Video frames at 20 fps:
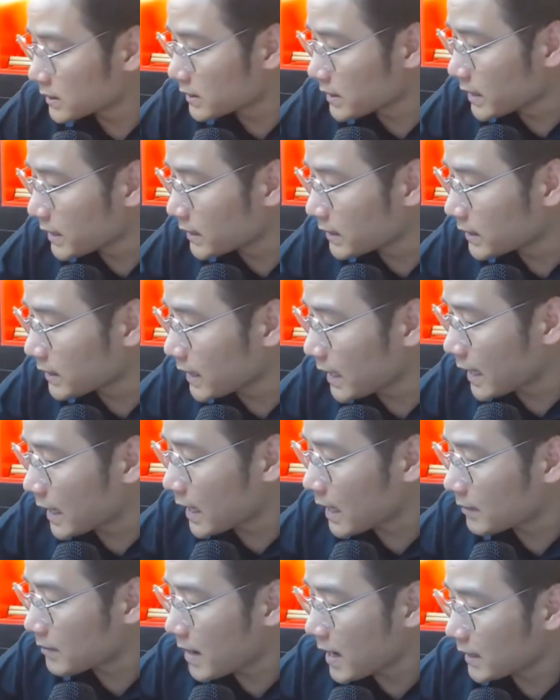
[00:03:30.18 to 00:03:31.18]
nên
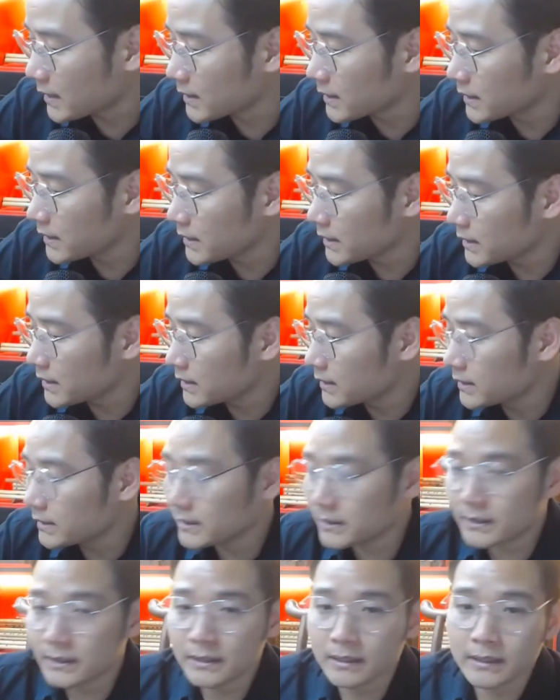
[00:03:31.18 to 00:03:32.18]
là bạn ấy
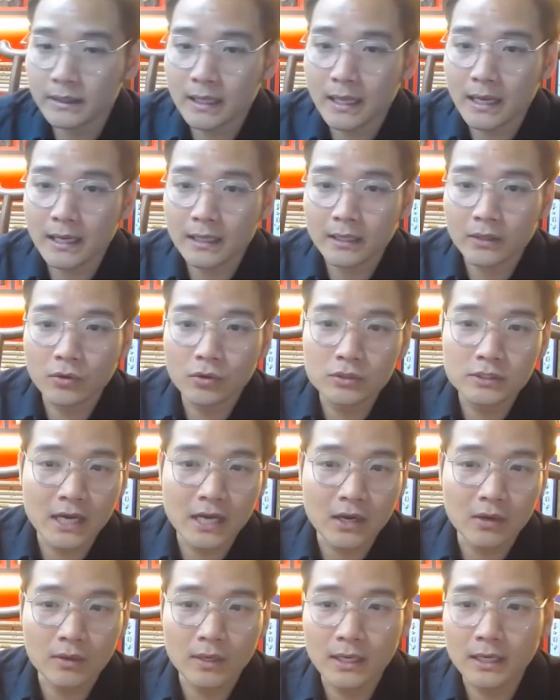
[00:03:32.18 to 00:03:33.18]
là cái ngôi
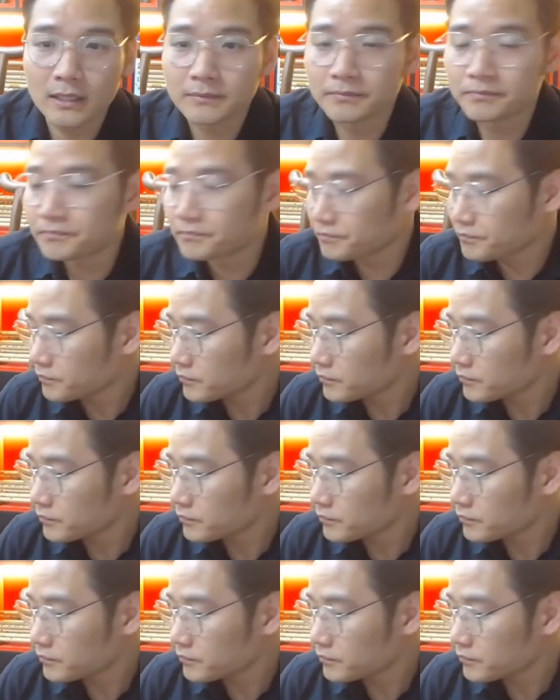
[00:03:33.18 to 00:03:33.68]
sao là